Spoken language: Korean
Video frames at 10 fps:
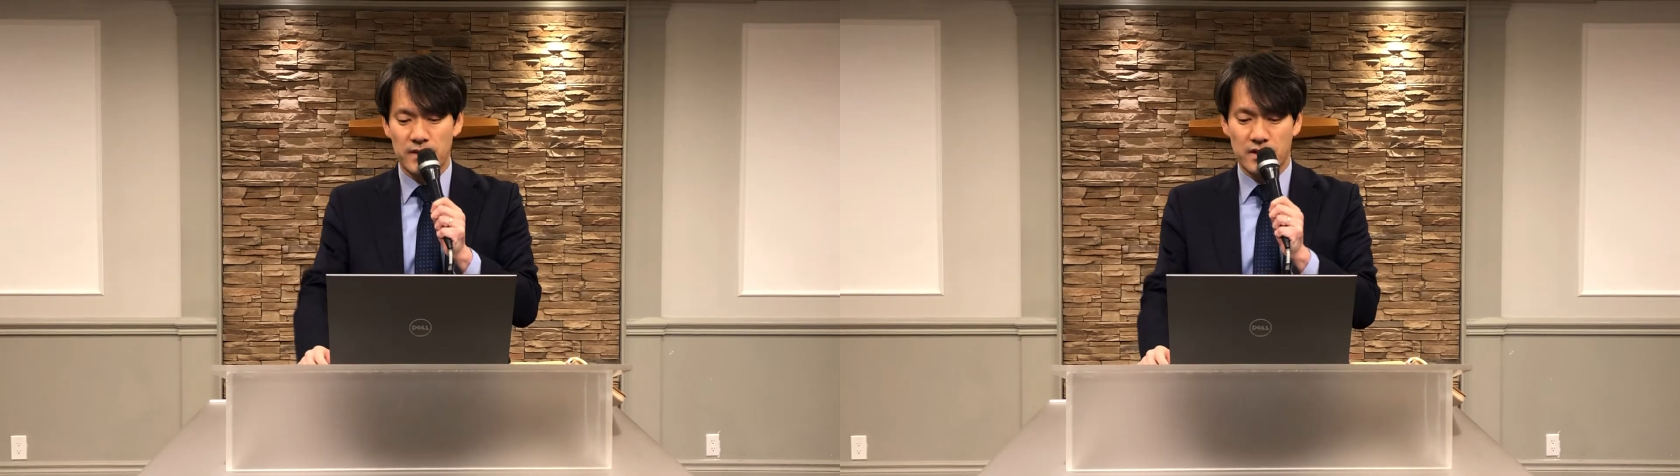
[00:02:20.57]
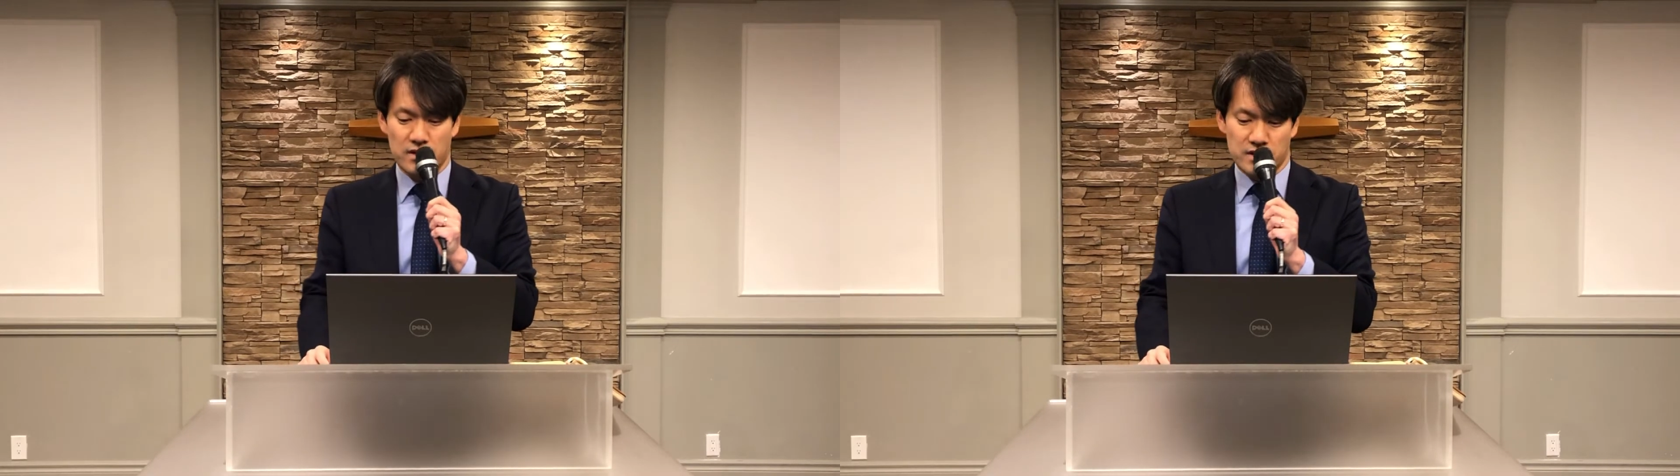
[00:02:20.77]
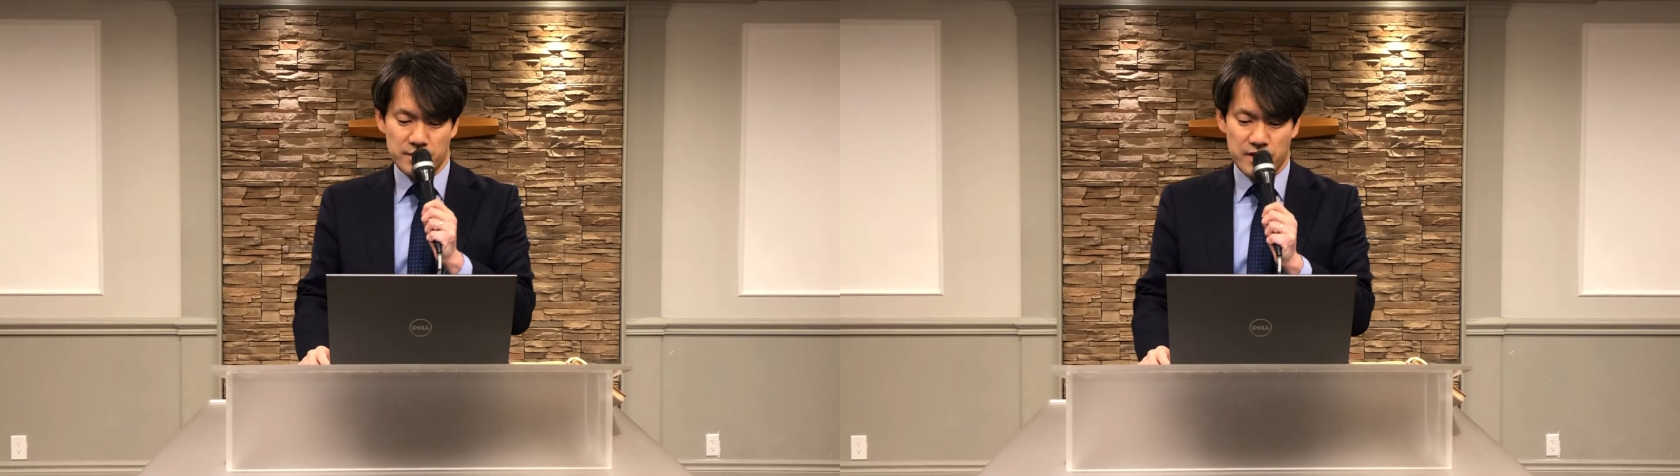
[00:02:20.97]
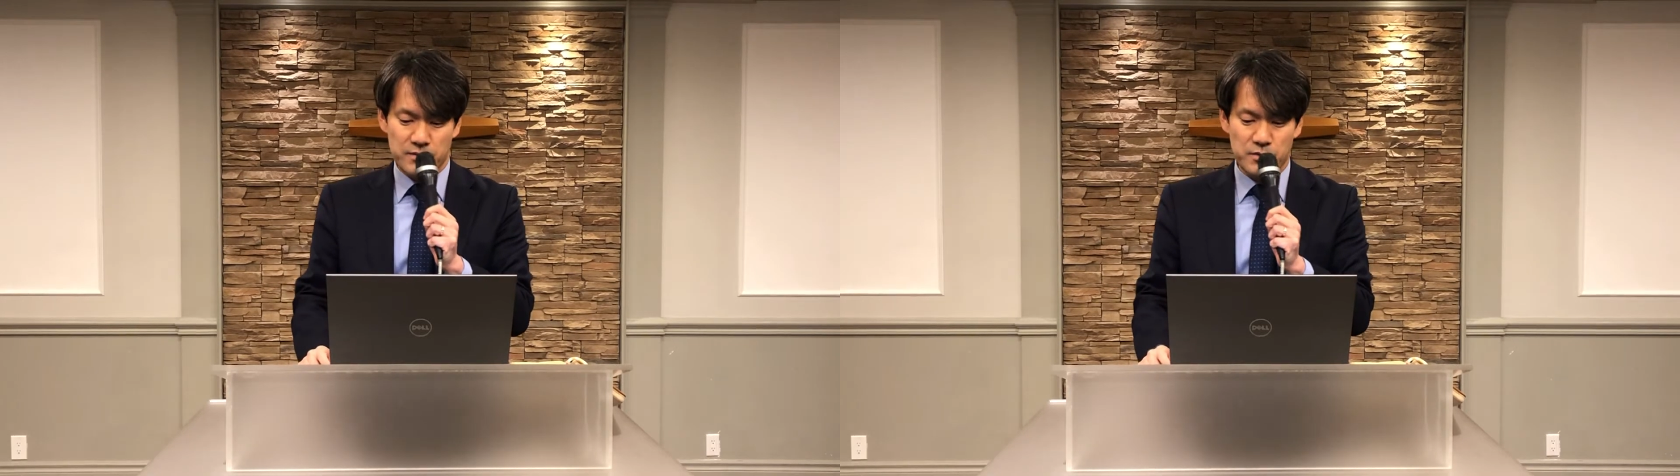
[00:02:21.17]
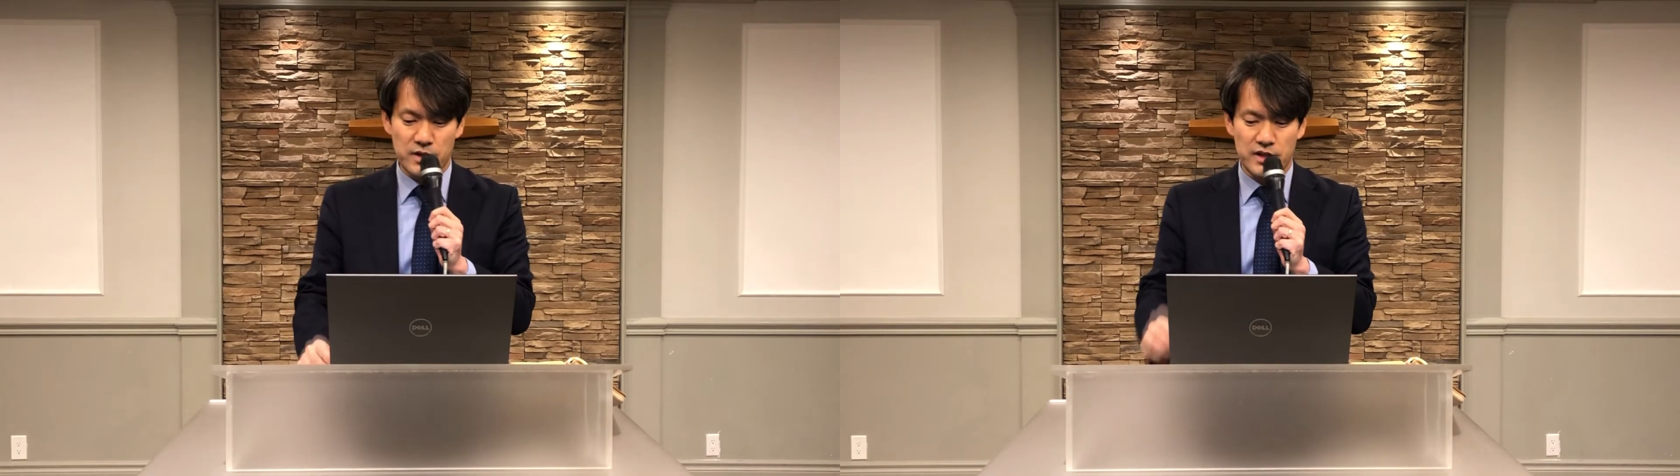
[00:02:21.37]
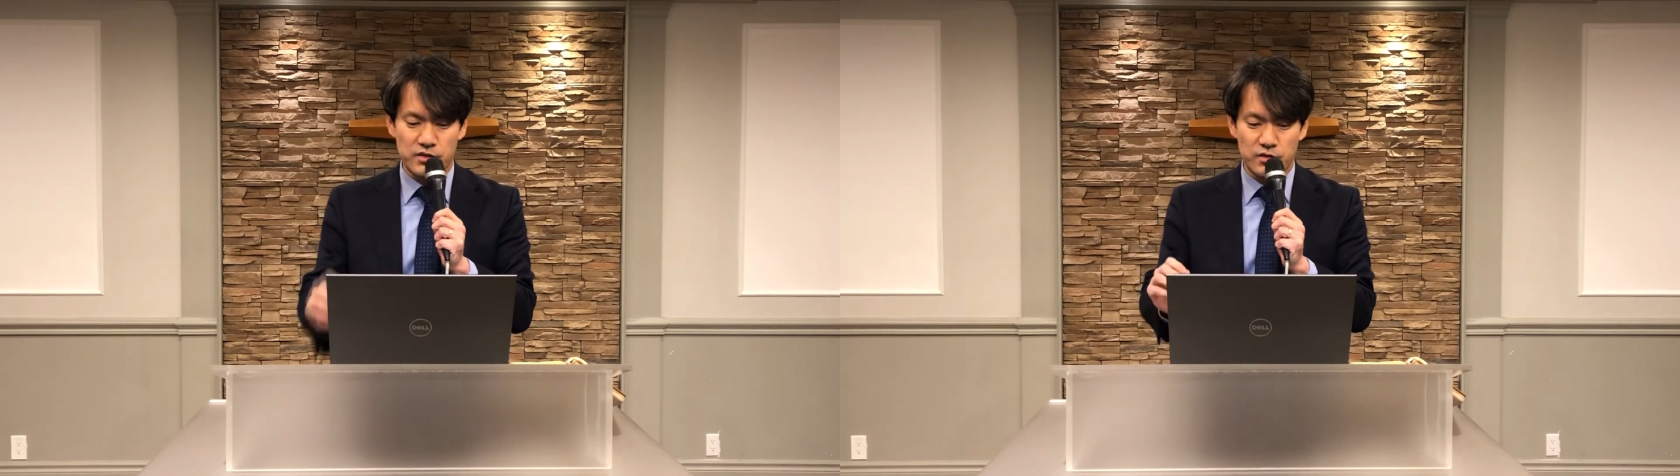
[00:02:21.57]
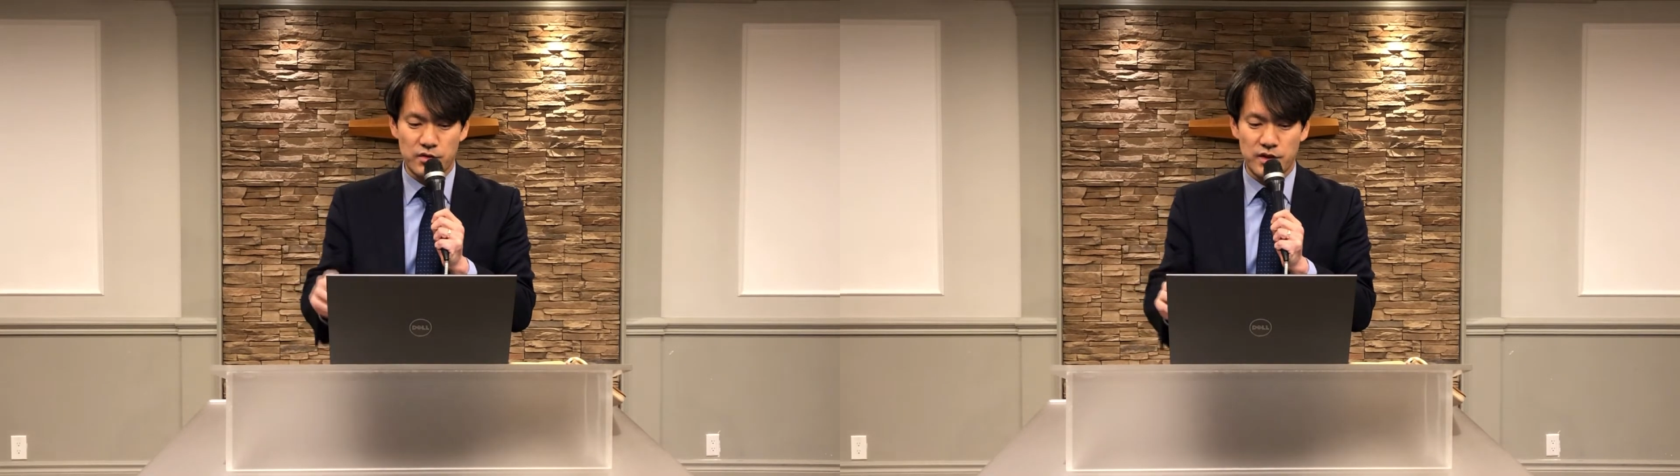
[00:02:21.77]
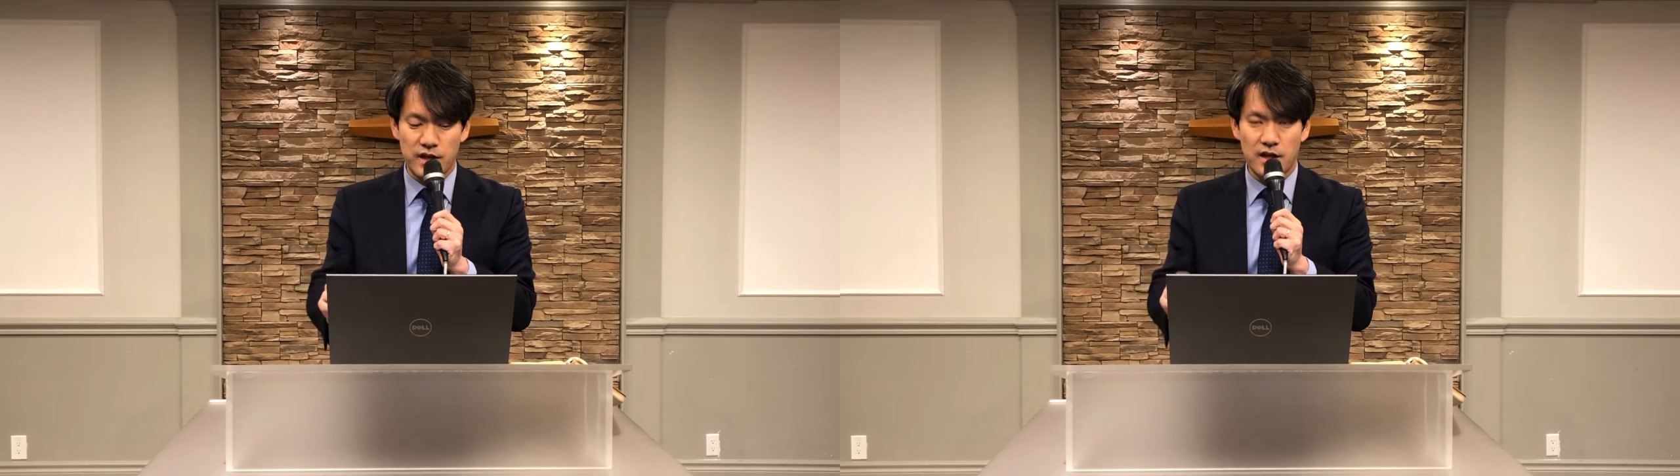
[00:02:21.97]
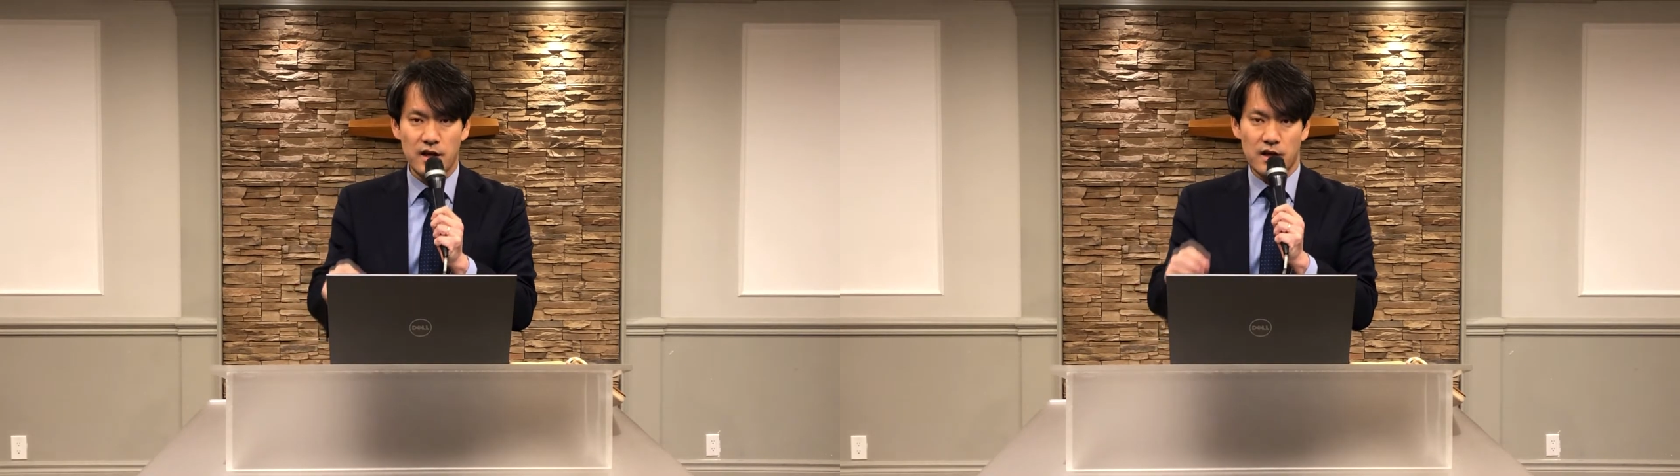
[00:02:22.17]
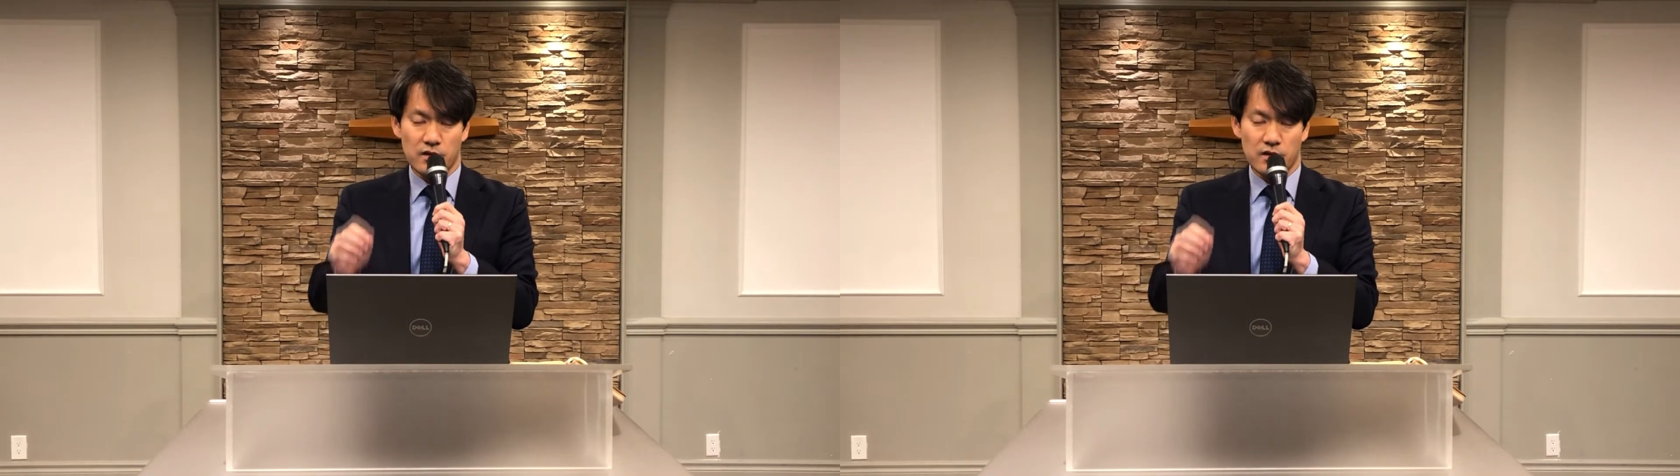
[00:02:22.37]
그런 스마트폰의 기술들이